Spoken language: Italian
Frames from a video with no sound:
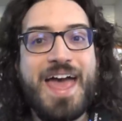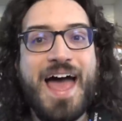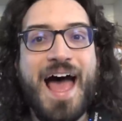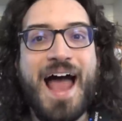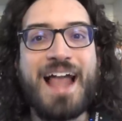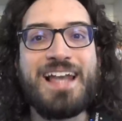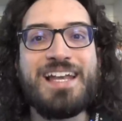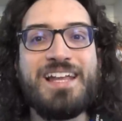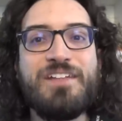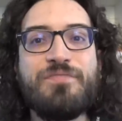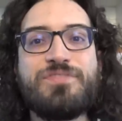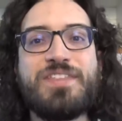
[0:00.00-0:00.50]

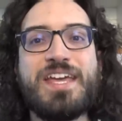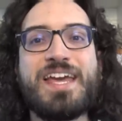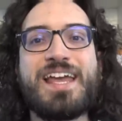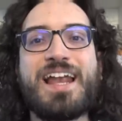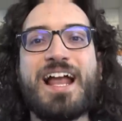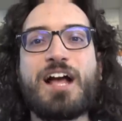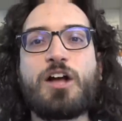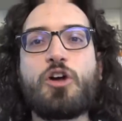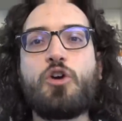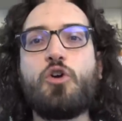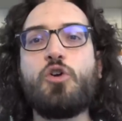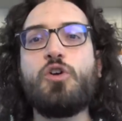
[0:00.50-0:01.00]

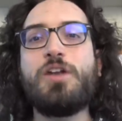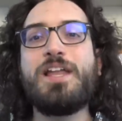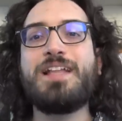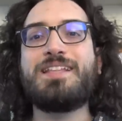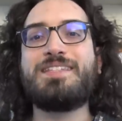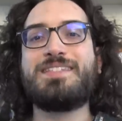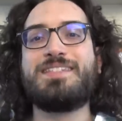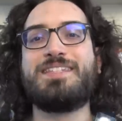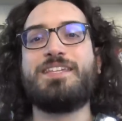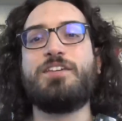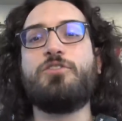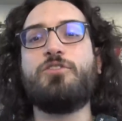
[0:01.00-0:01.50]
all'intera
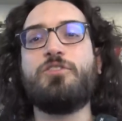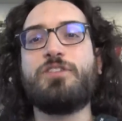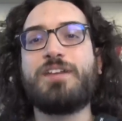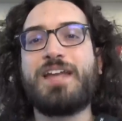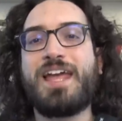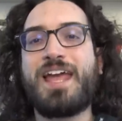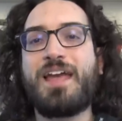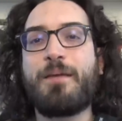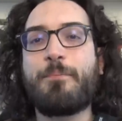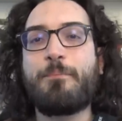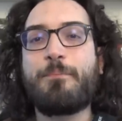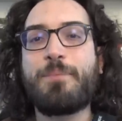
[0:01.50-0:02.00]

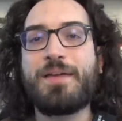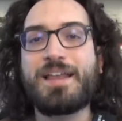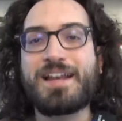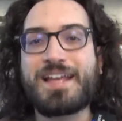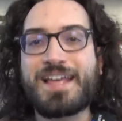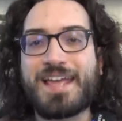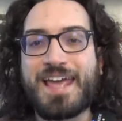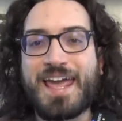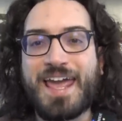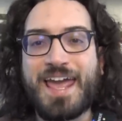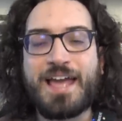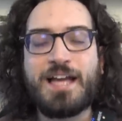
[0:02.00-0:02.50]
collezione
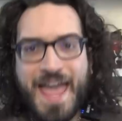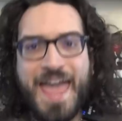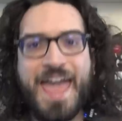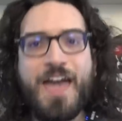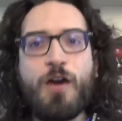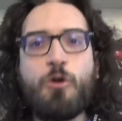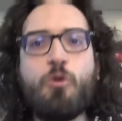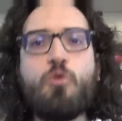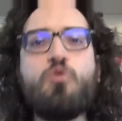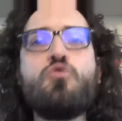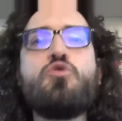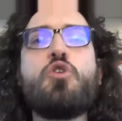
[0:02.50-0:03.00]
perché
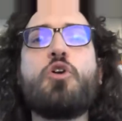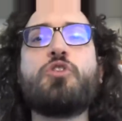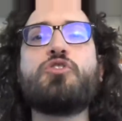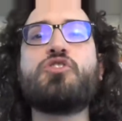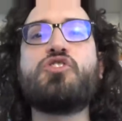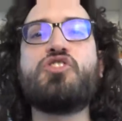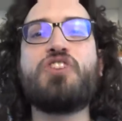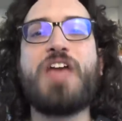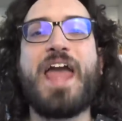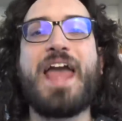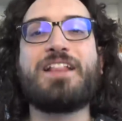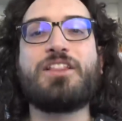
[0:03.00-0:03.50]
è un
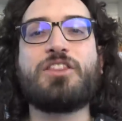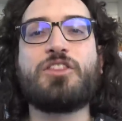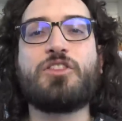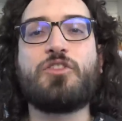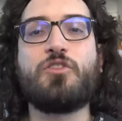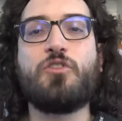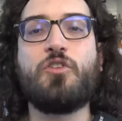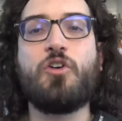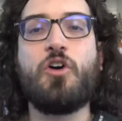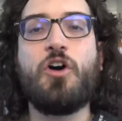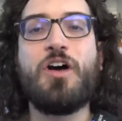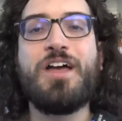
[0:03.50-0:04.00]

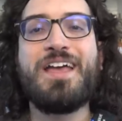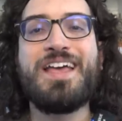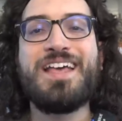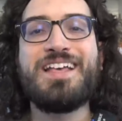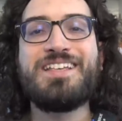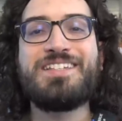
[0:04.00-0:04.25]
oggetto